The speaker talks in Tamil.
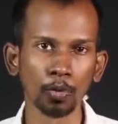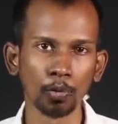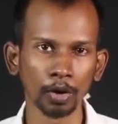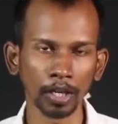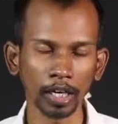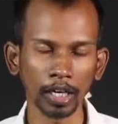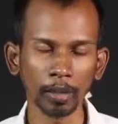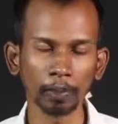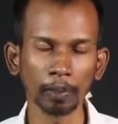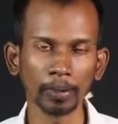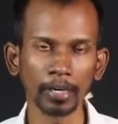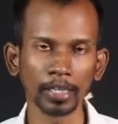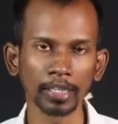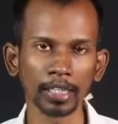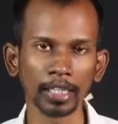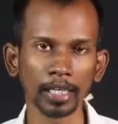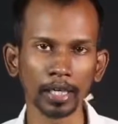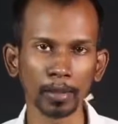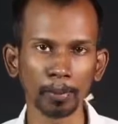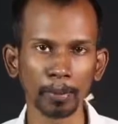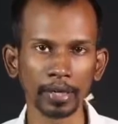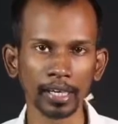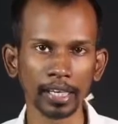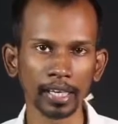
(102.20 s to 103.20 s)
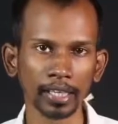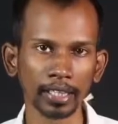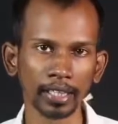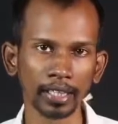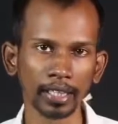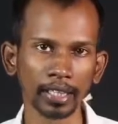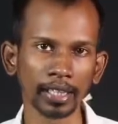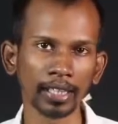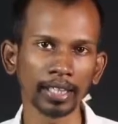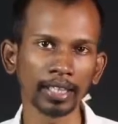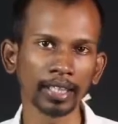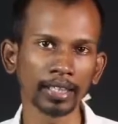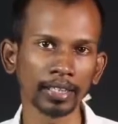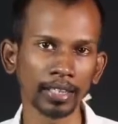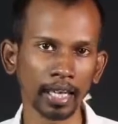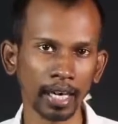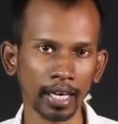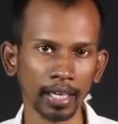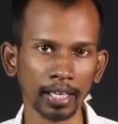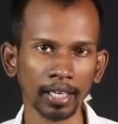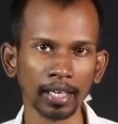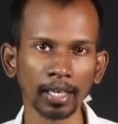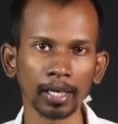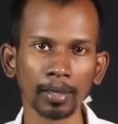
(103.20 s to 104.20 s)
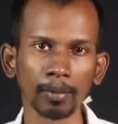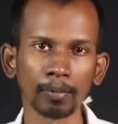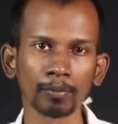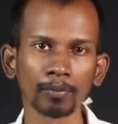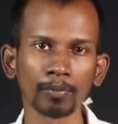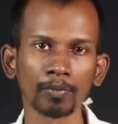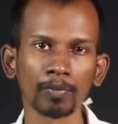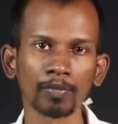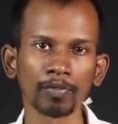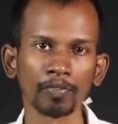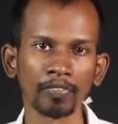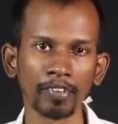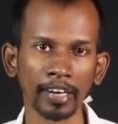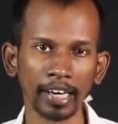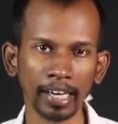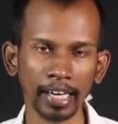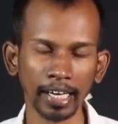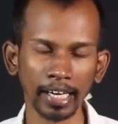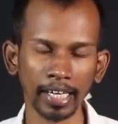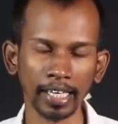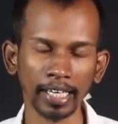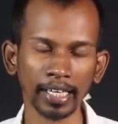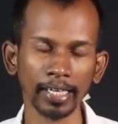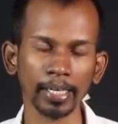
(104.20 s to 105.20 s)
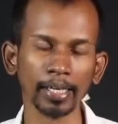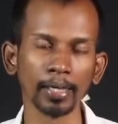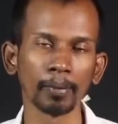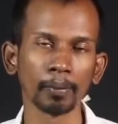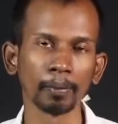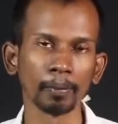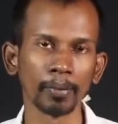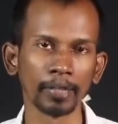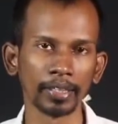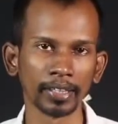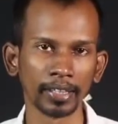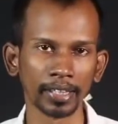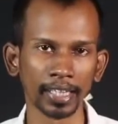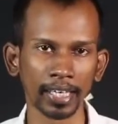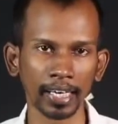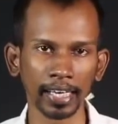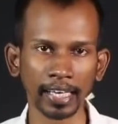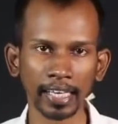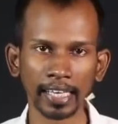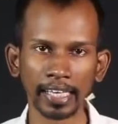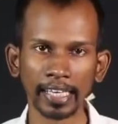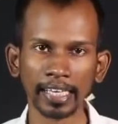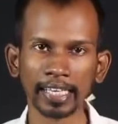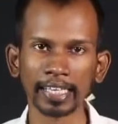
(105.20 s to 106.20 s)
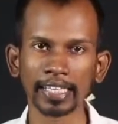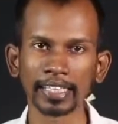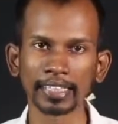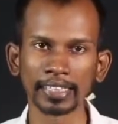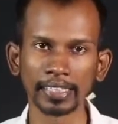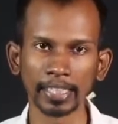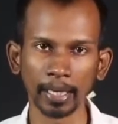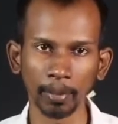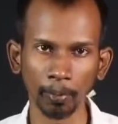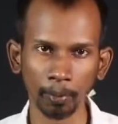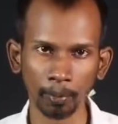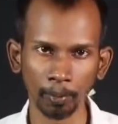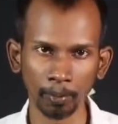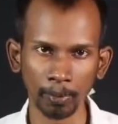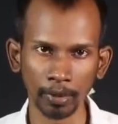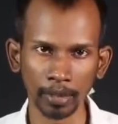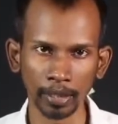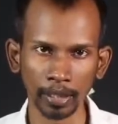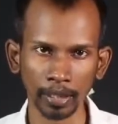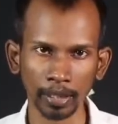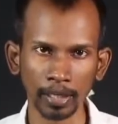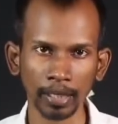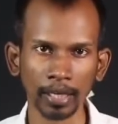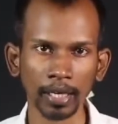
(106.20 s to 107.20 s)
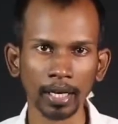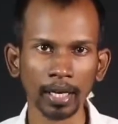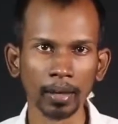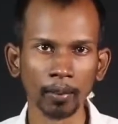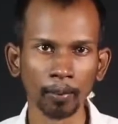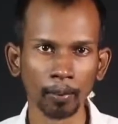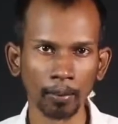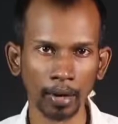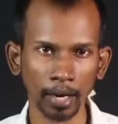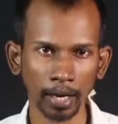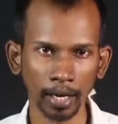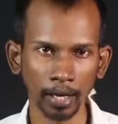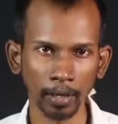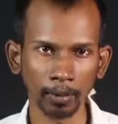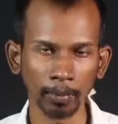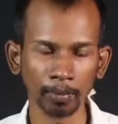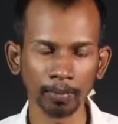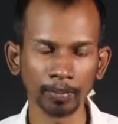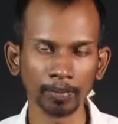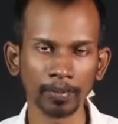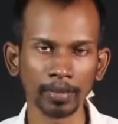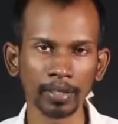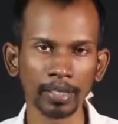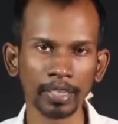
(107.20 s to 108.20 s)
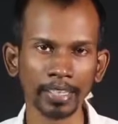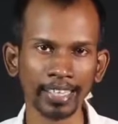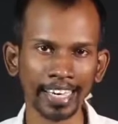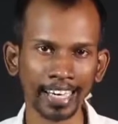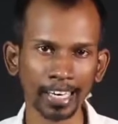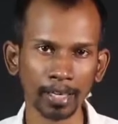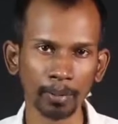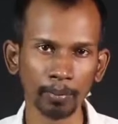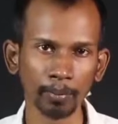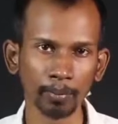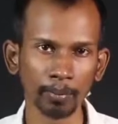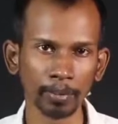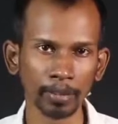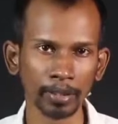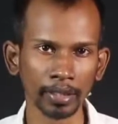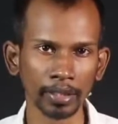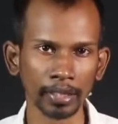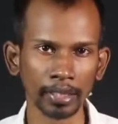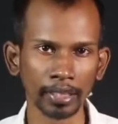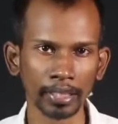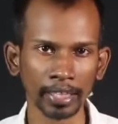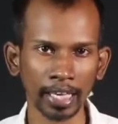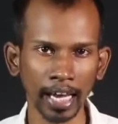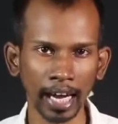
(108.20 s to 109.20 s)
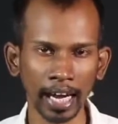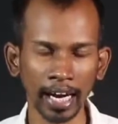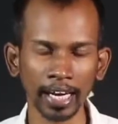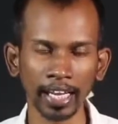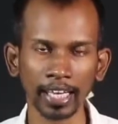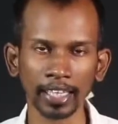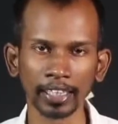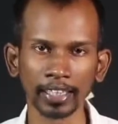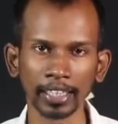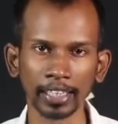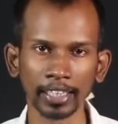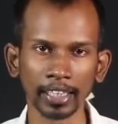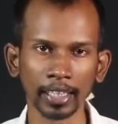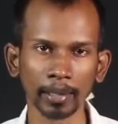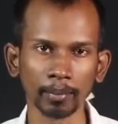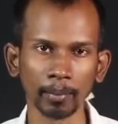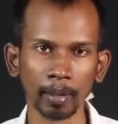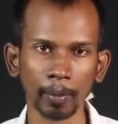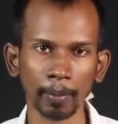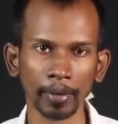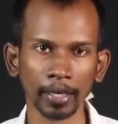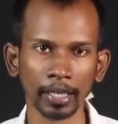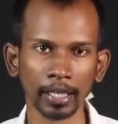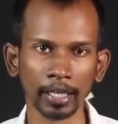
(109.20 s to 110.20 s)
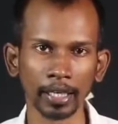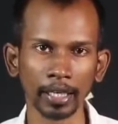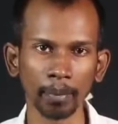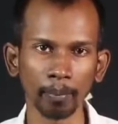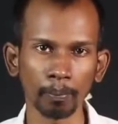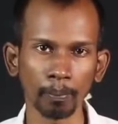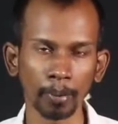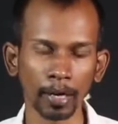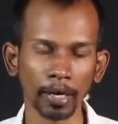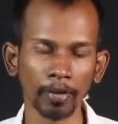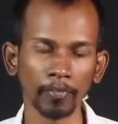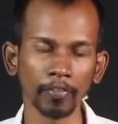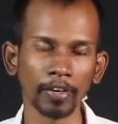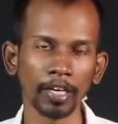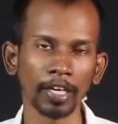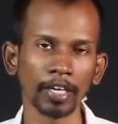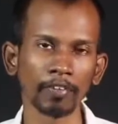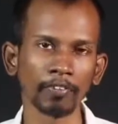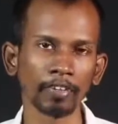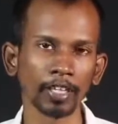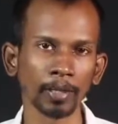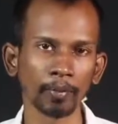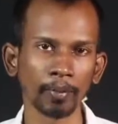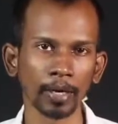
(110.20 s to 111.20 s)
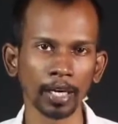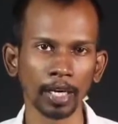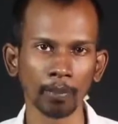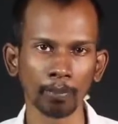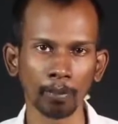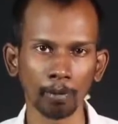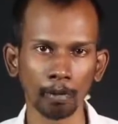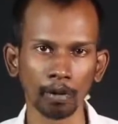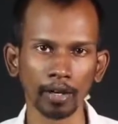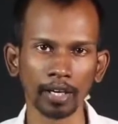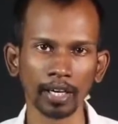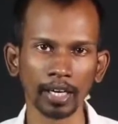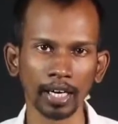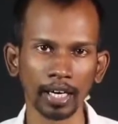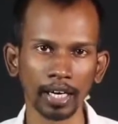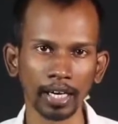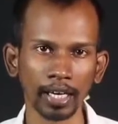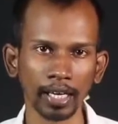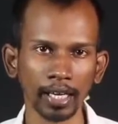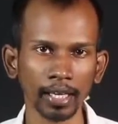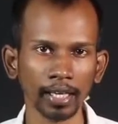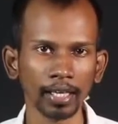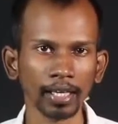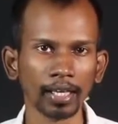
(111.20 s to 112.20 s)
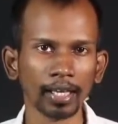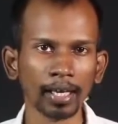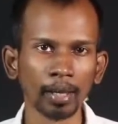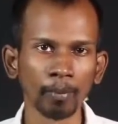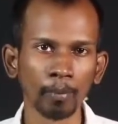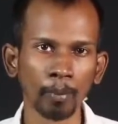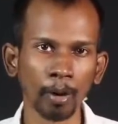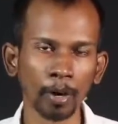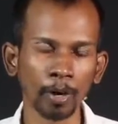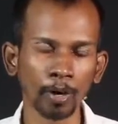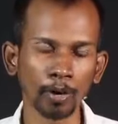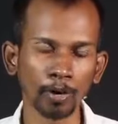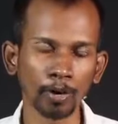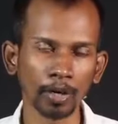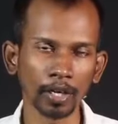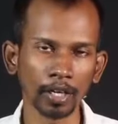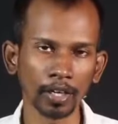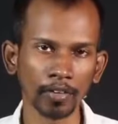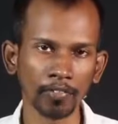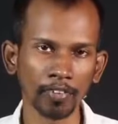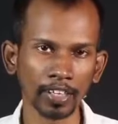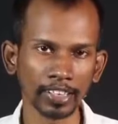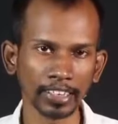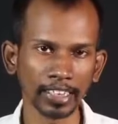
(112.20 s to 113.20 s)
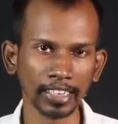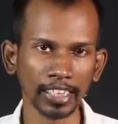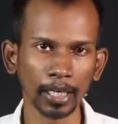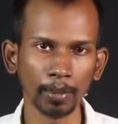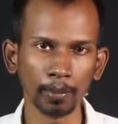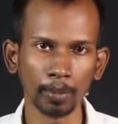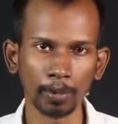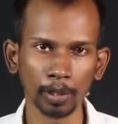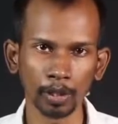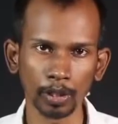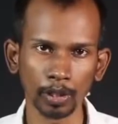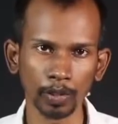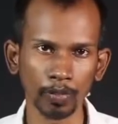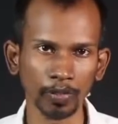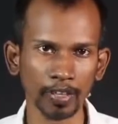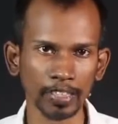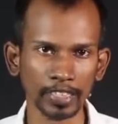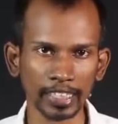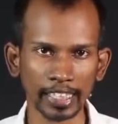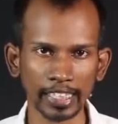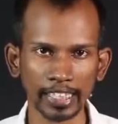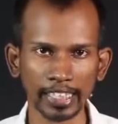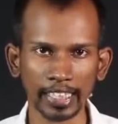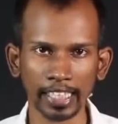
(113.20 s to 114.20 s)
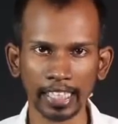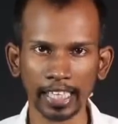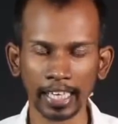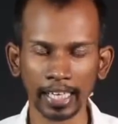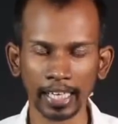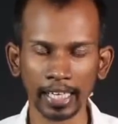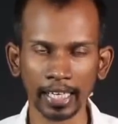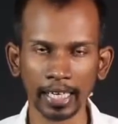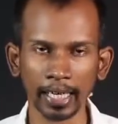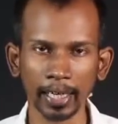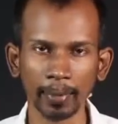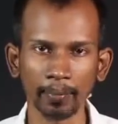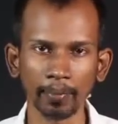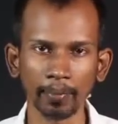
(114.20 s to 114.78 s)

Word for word: உடல் பகுதி அப்படிங்கிறது தங்கம் வெள்ளி பித்தளை செம்பு மரம் எலும்பு யானை தந்தம் அப்படின்னு பல்வேறு விதமான பொருட்களில் மக்களோட வசதியை பொறுத்து அவங்க செஞ்சுக்கிட்டாங்க